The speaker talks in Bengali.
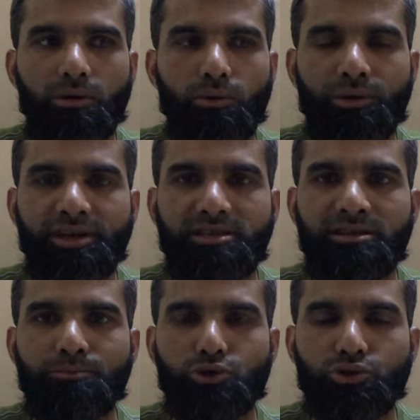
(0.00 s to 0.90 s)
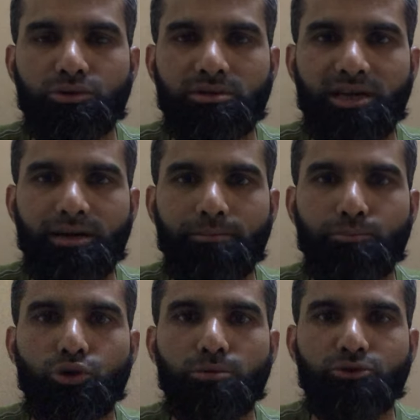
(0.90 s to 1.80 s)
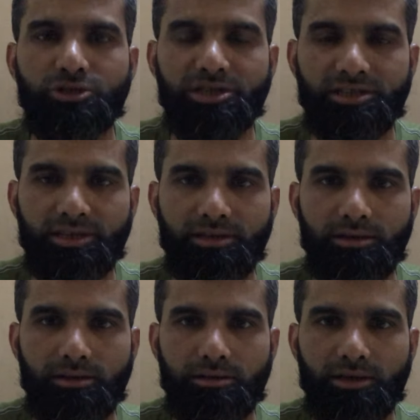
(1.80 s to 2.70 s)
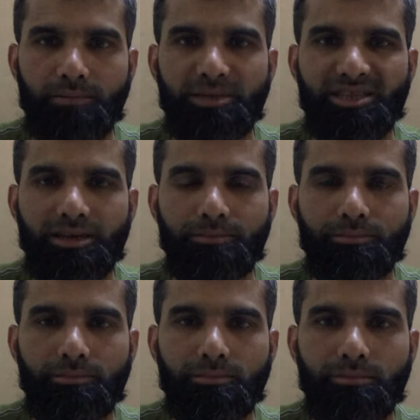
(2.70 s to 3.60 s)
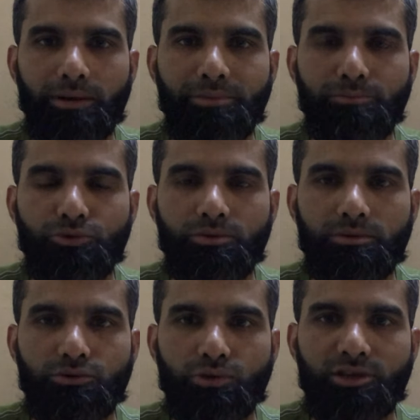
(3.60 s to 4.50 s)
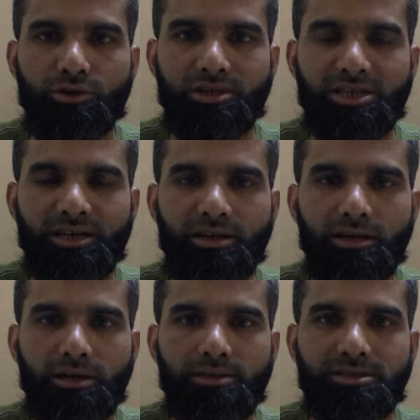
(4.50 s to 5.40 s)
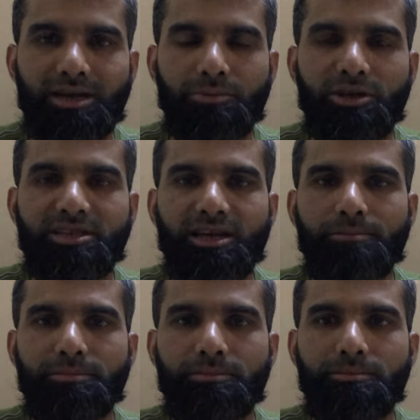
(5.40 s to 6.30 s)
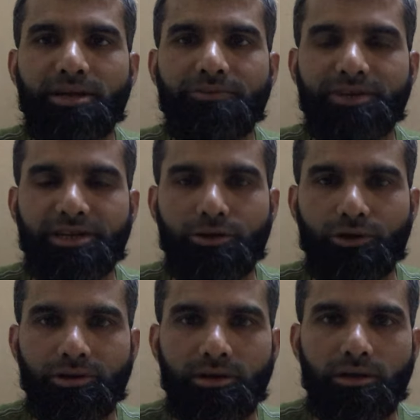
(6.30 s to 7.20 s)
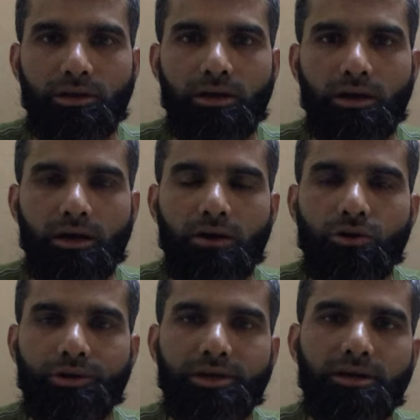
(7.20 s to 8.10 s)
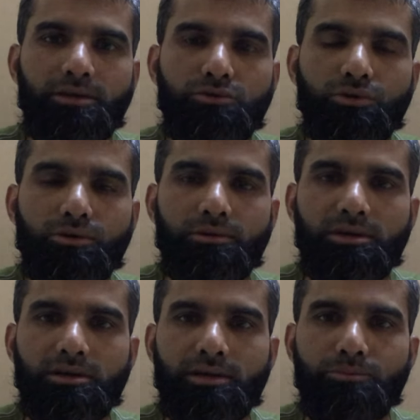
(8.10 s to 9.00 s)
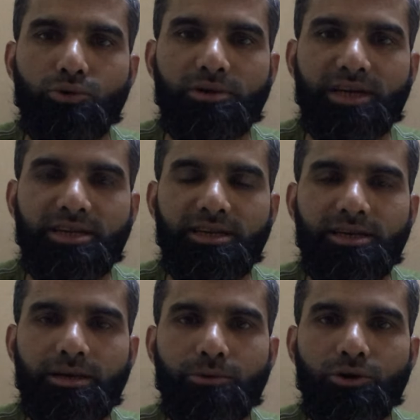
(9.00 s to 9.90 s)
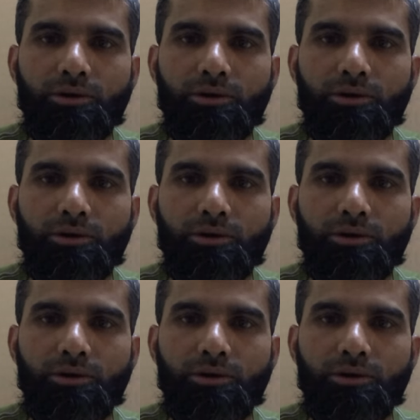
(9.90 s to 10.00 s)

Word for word: অনেক দিন পর্যন্ত তারা ভুল বুঝিয়েছেন তারা মিথ্যেভাবে তুলে ধরেছেন যার ফলে তারা বেনিফিটেড হন ওকে তো এই ভুলটা কি এবং